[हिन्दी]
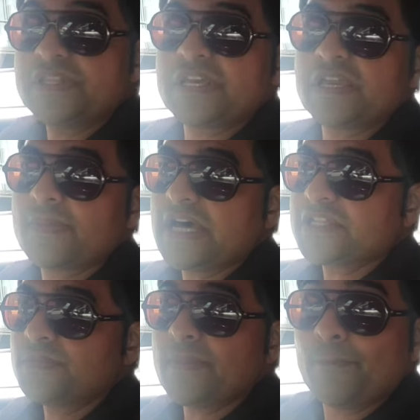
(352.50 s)
बंदे के
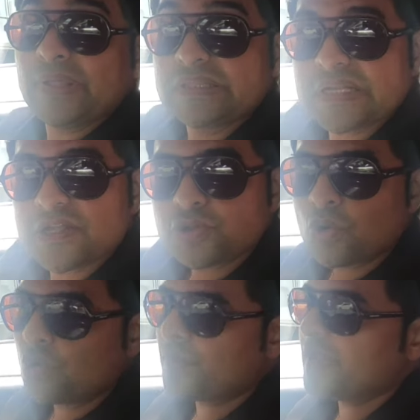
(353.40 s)
पास में पंद्रह
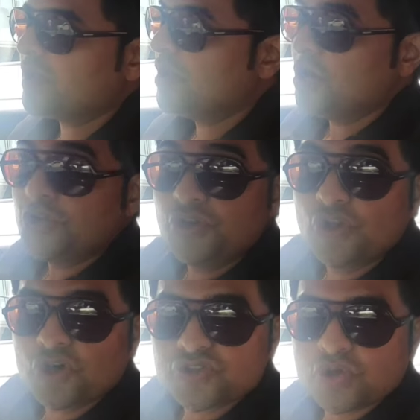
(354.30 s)
सौ रूपये
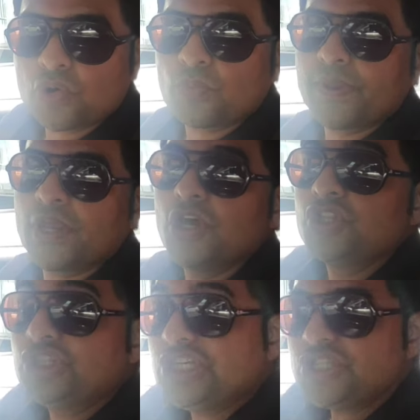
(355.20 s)
नौ सौ रूपये
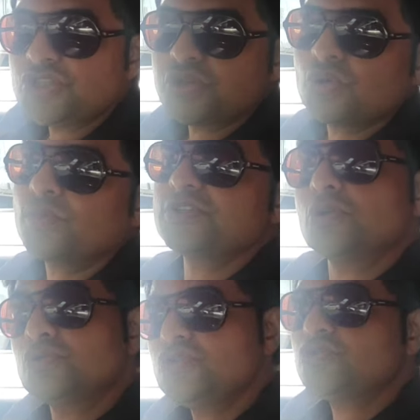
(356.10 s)
तीन सौ रुपए
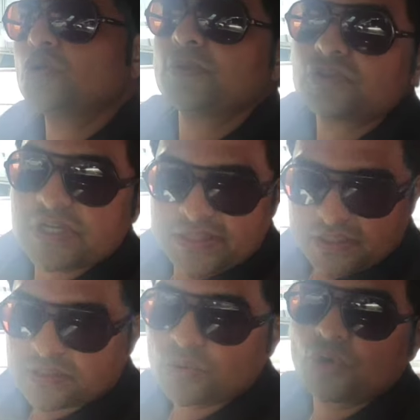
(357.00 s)
चलो तीन सौ रुपए तो जा
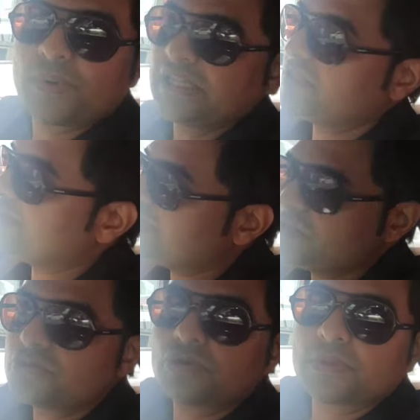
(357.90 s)
सकते हो कोई बात नहीं भाई
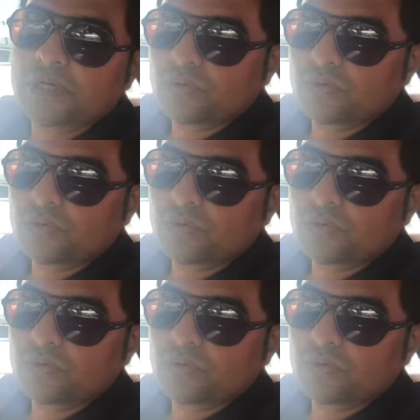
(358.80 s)
तीन सौ रुपए